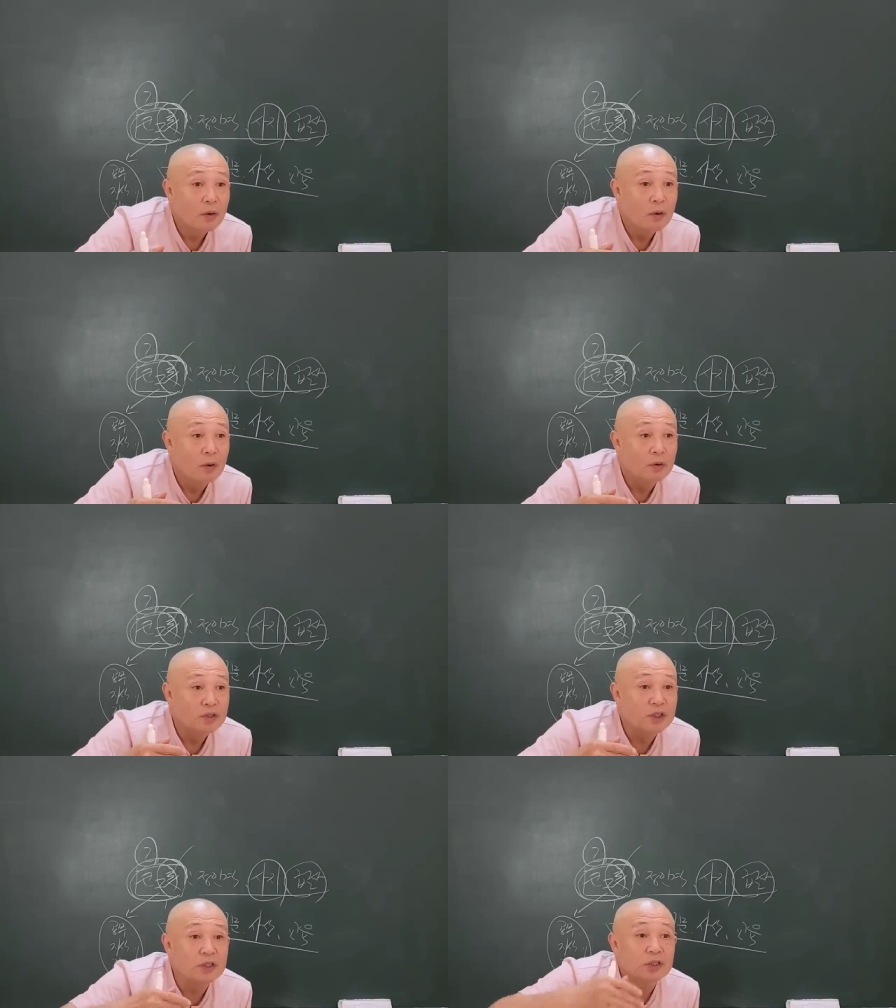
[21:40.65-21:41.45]

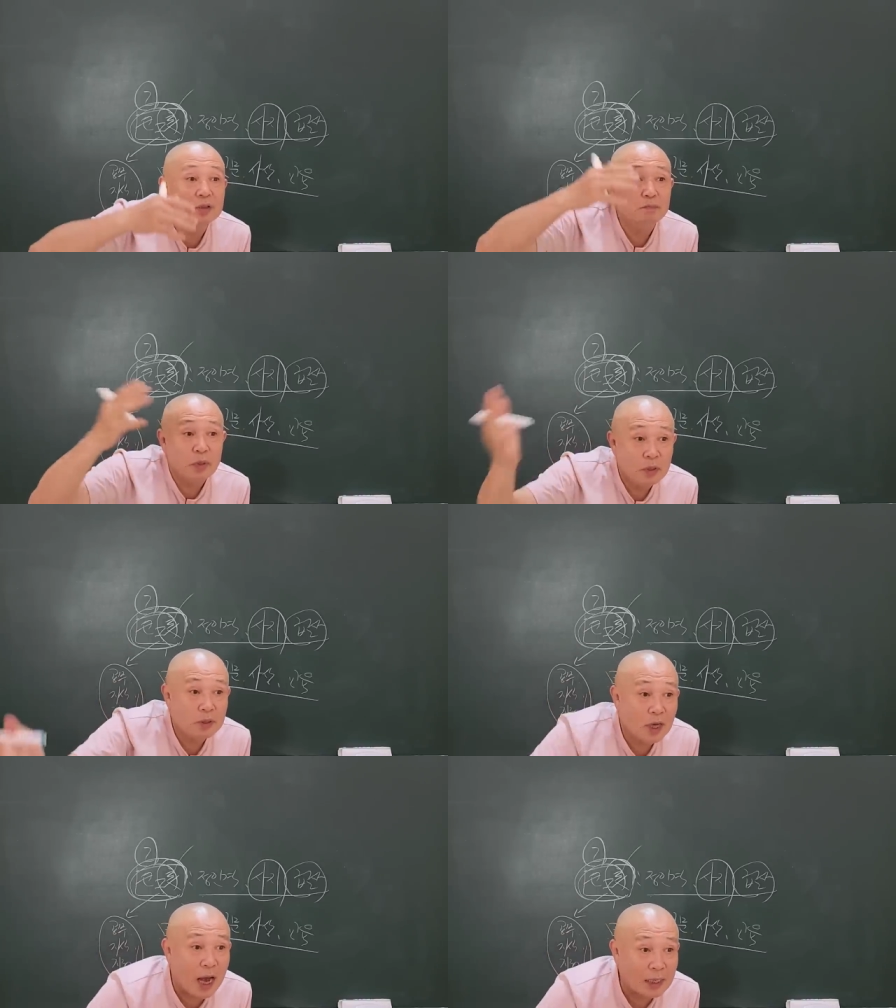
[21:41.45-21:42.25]
어,
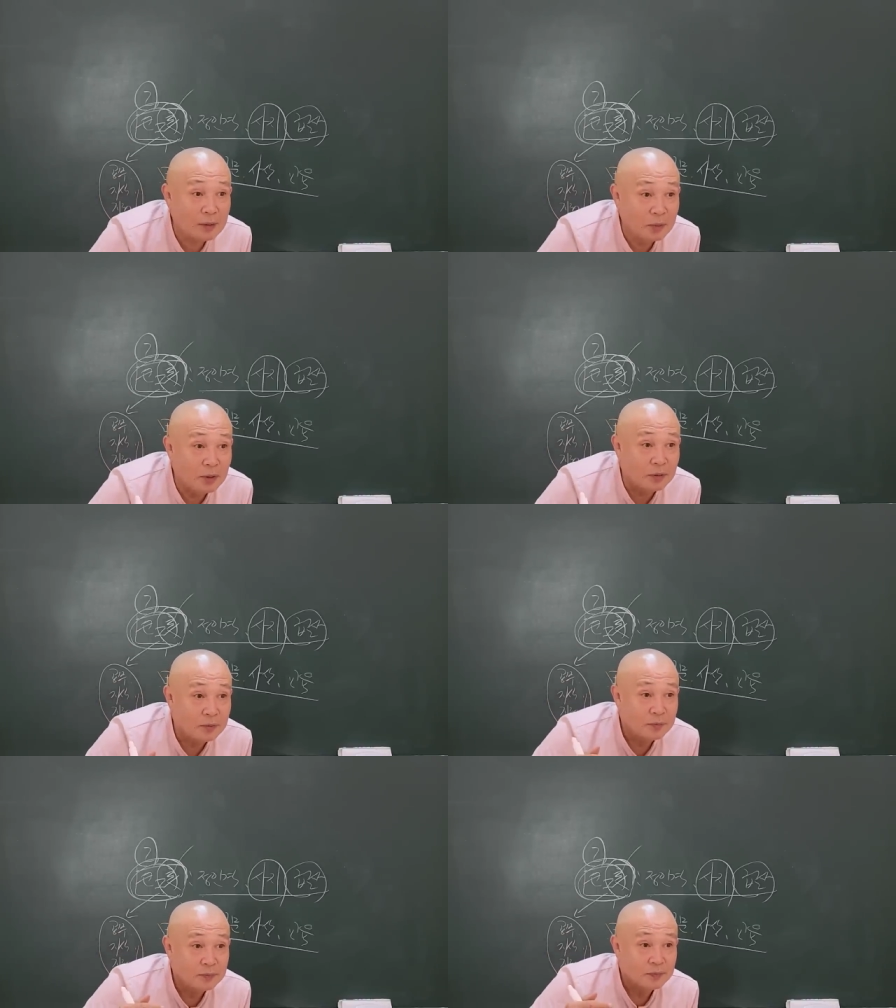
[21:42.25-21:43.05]
진급하거나
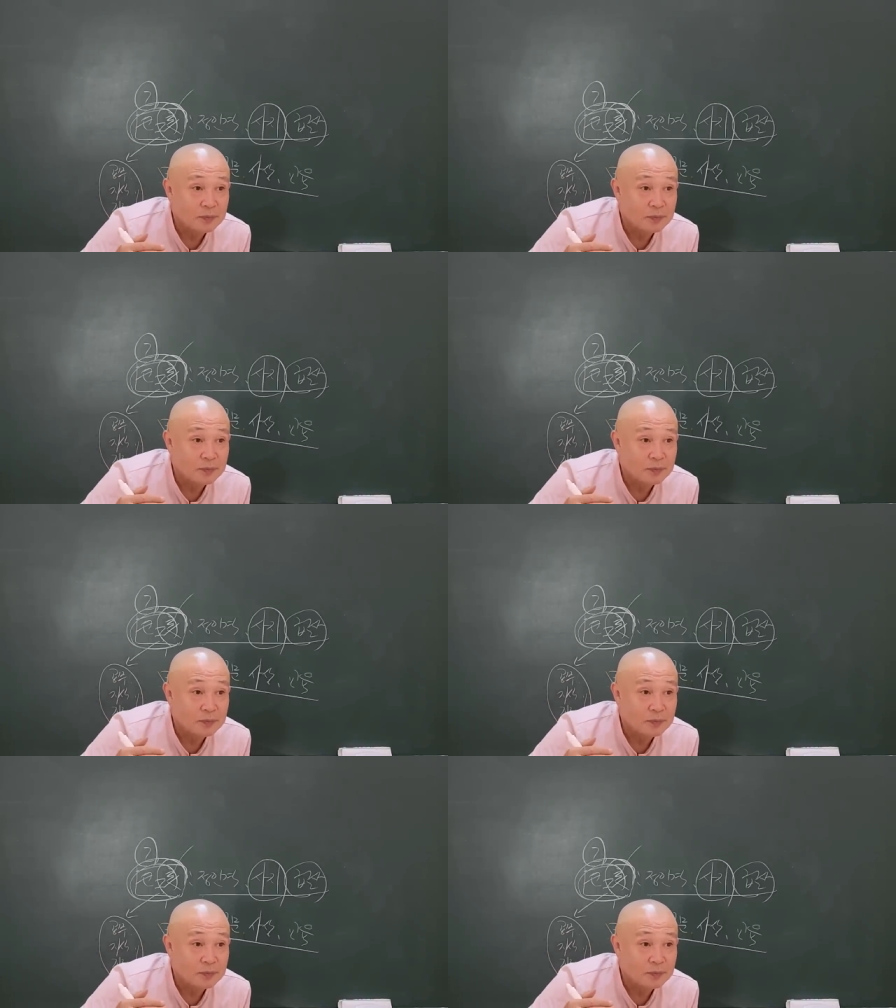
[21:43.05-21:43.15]
아니면